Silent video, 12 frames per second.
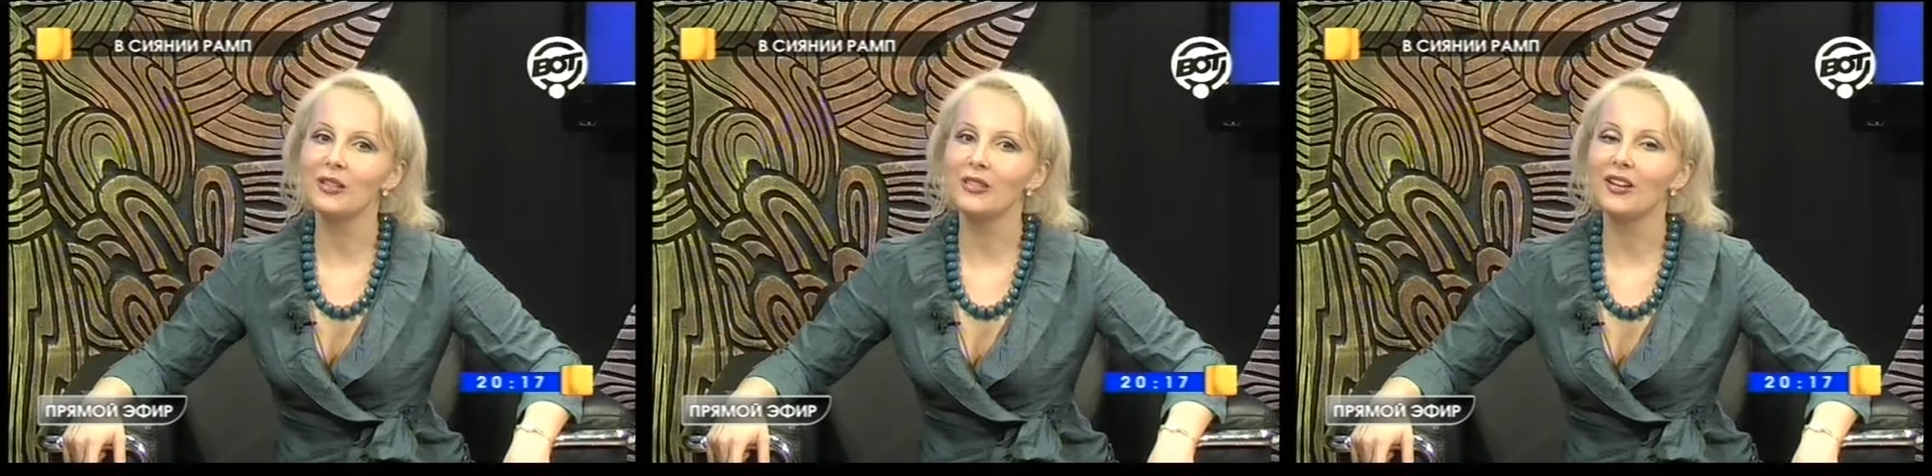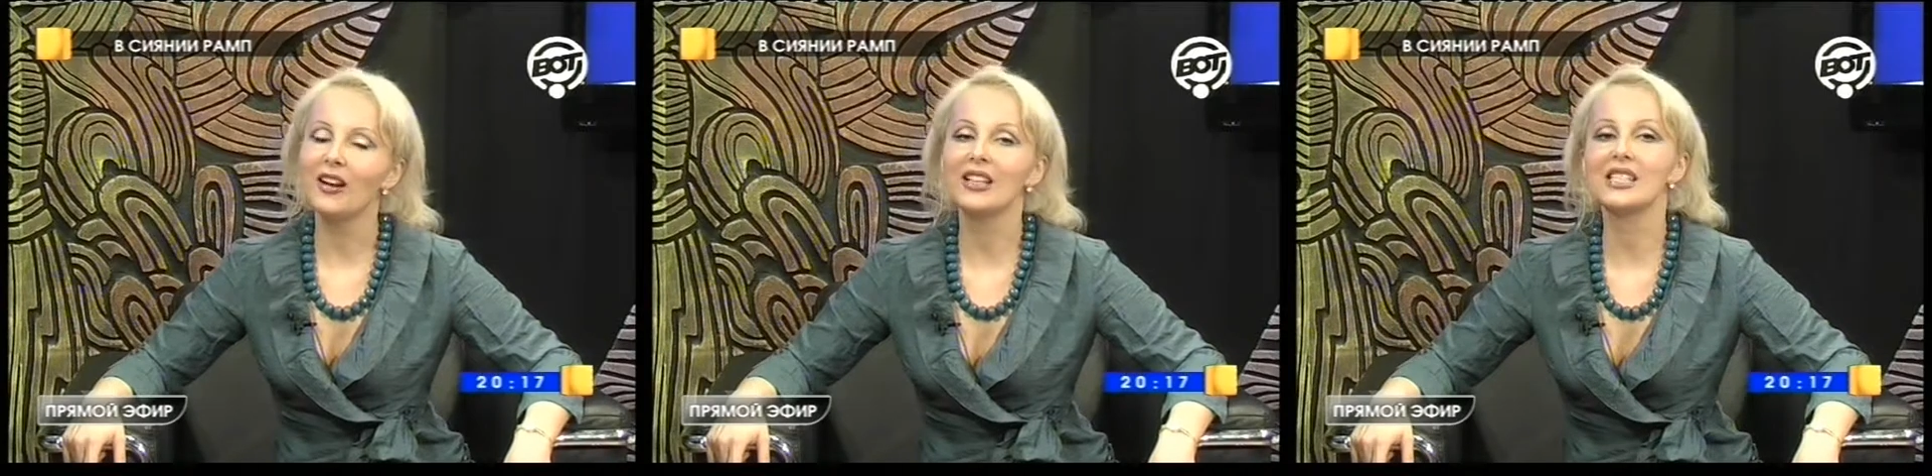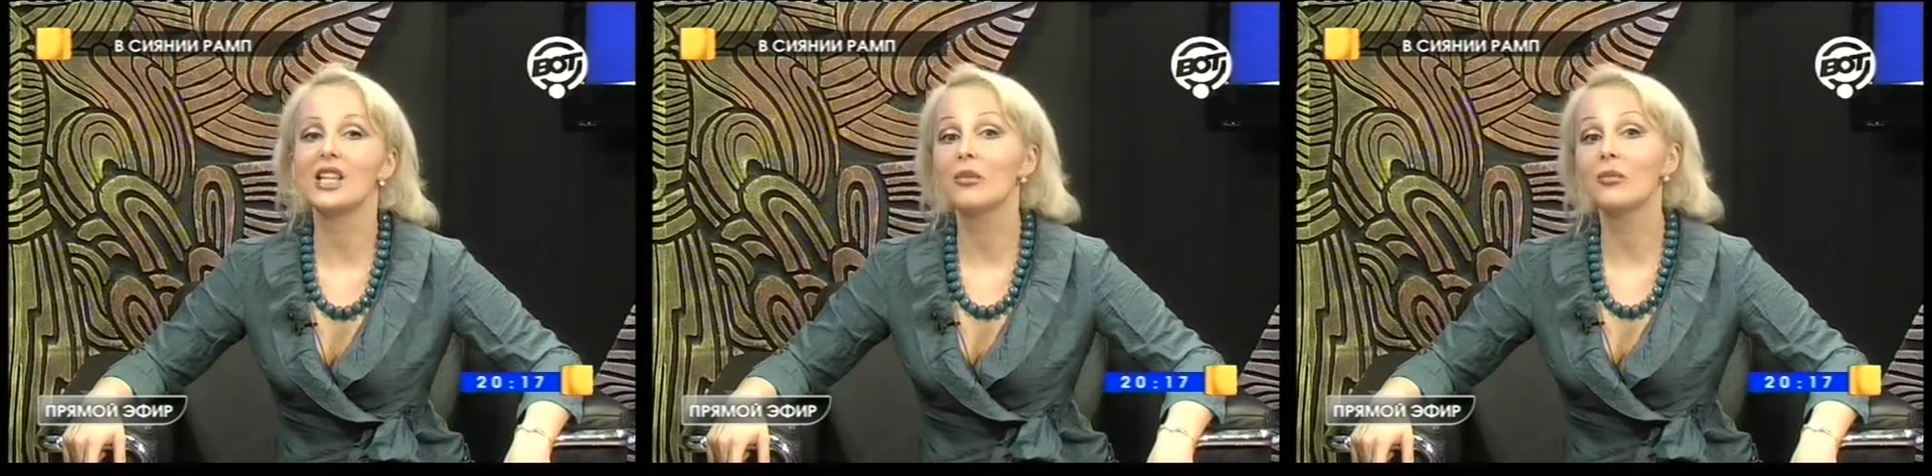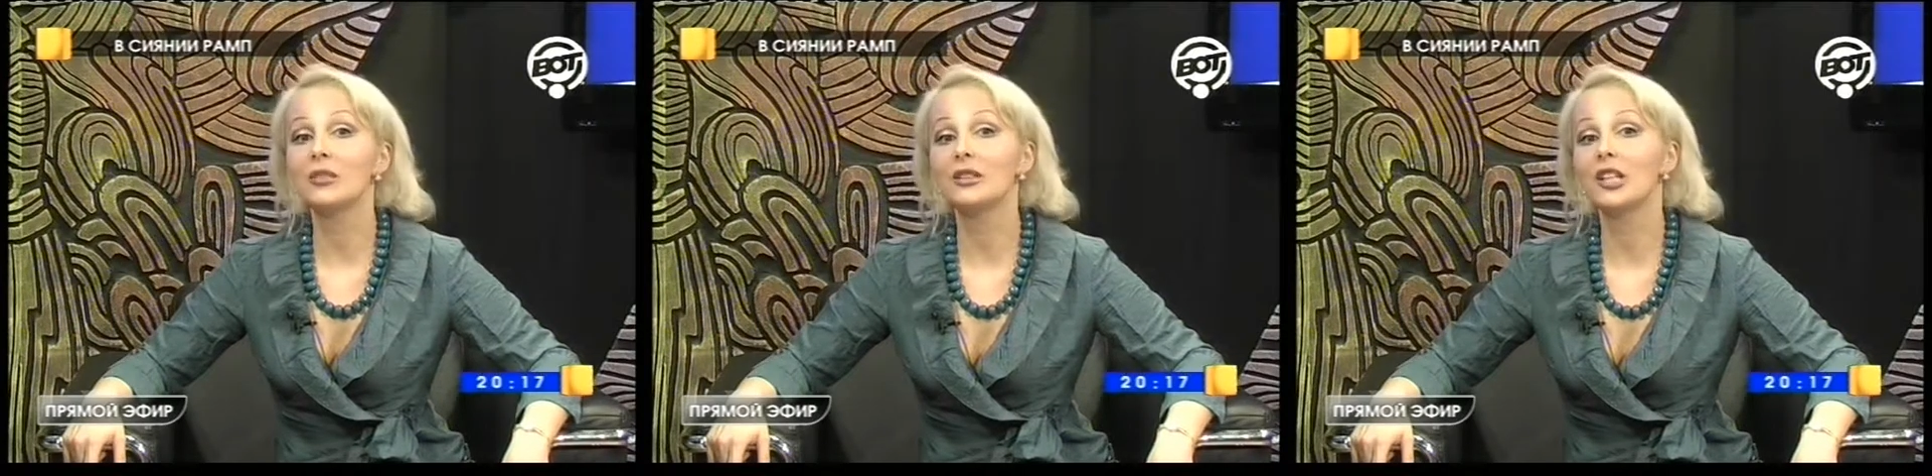а с нами был
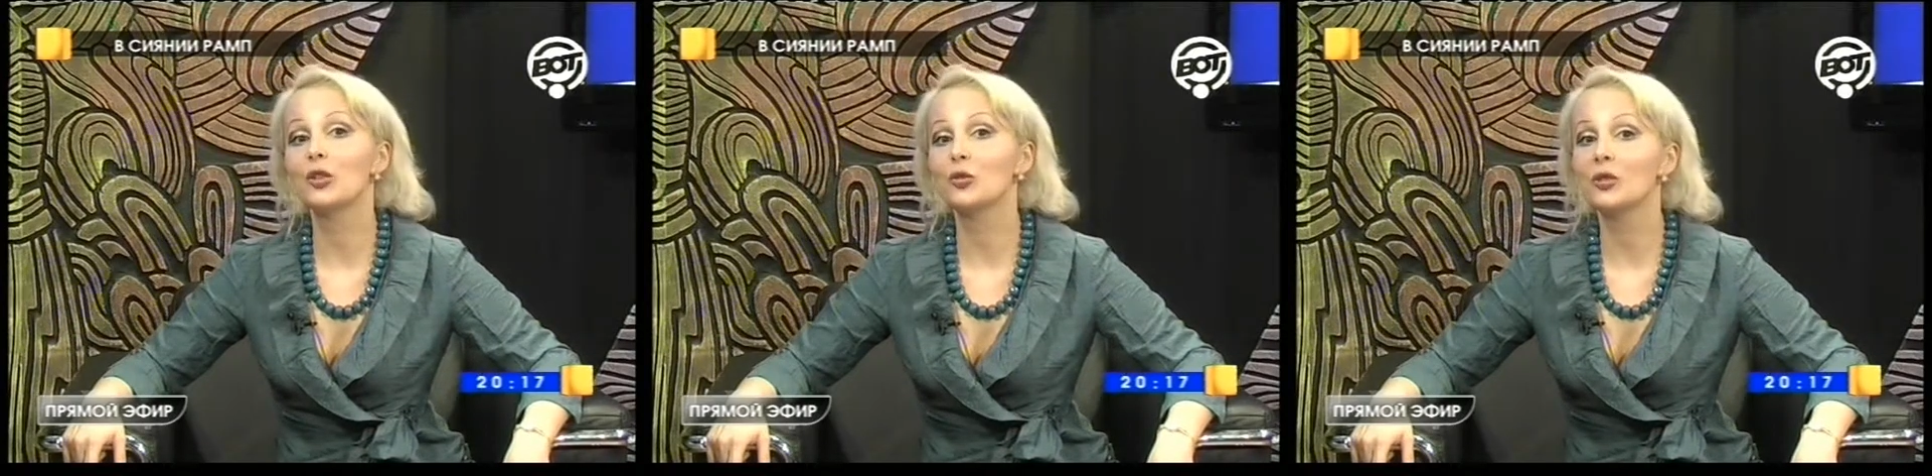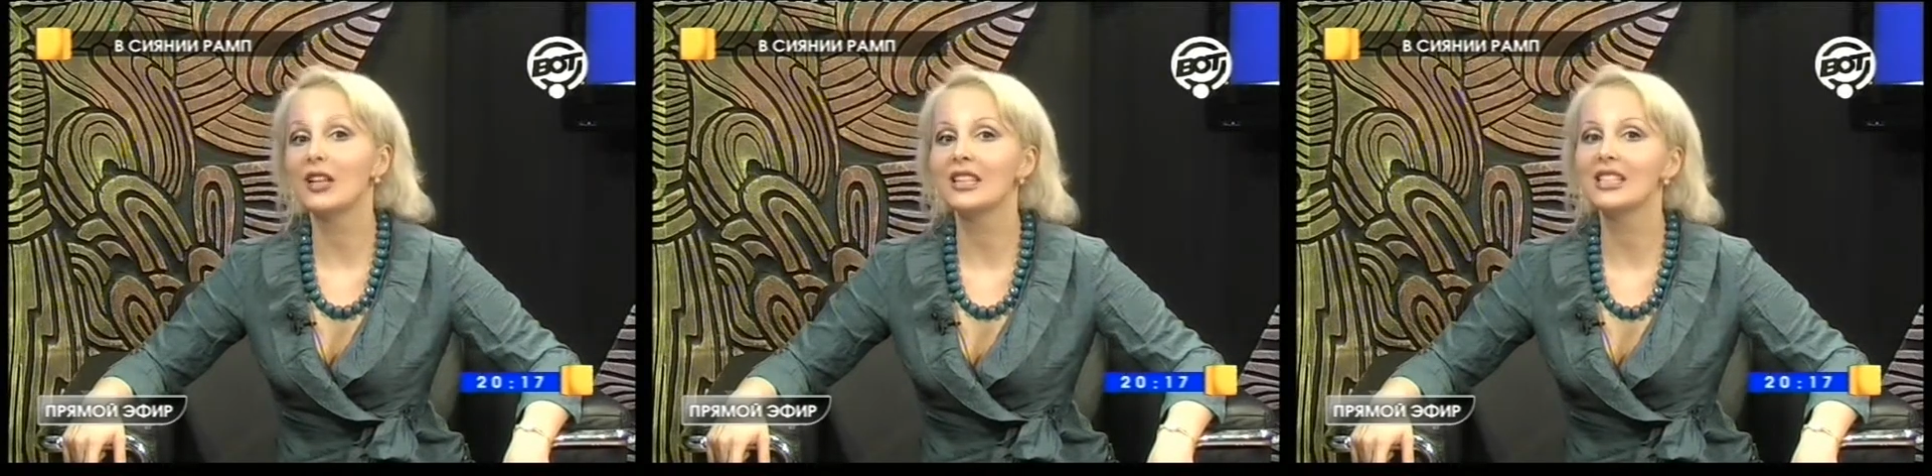народный артист